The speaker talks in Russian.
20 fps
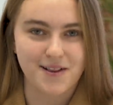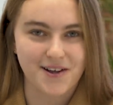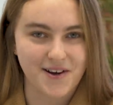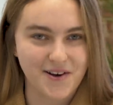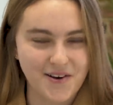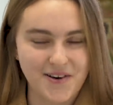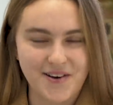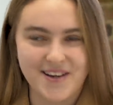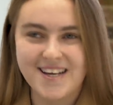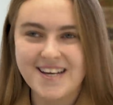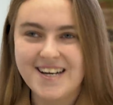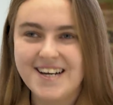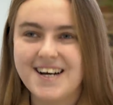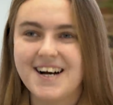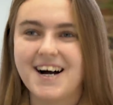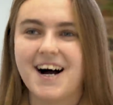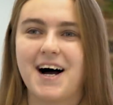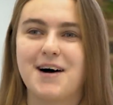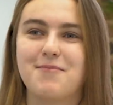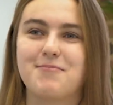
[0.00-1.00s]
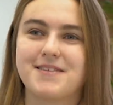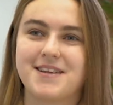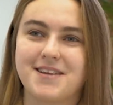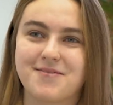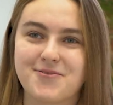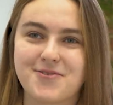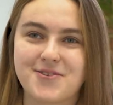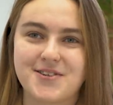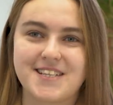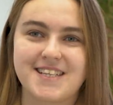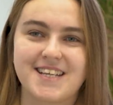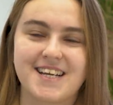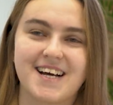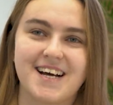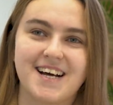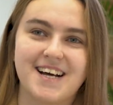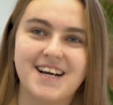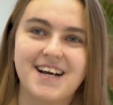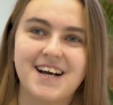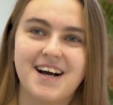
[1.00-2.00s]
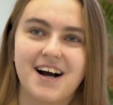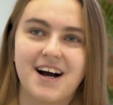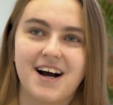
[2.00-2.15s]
плохой, а потому что